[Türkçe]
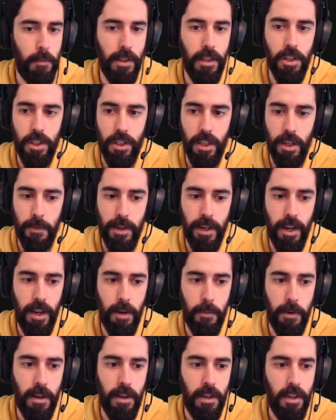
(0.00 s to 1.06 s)
Edition ama
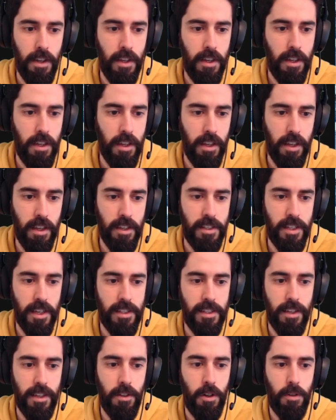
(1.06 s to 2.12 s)
galiba. E, ee,
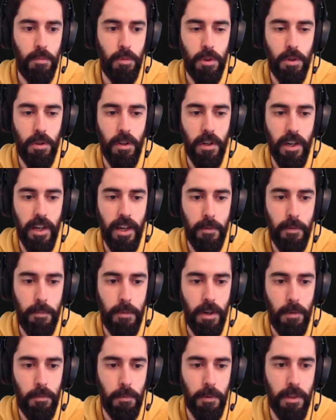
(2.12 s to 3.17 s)
84,5 liraya
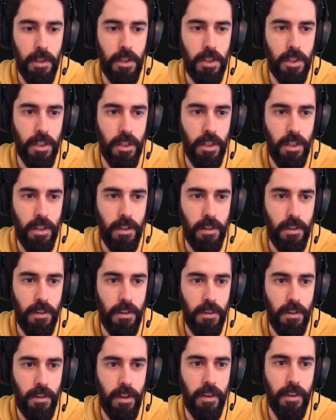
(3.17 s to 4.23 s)
Premium Edition'ı
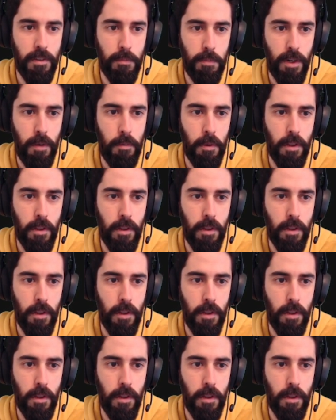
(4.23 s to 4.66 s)
evet Premium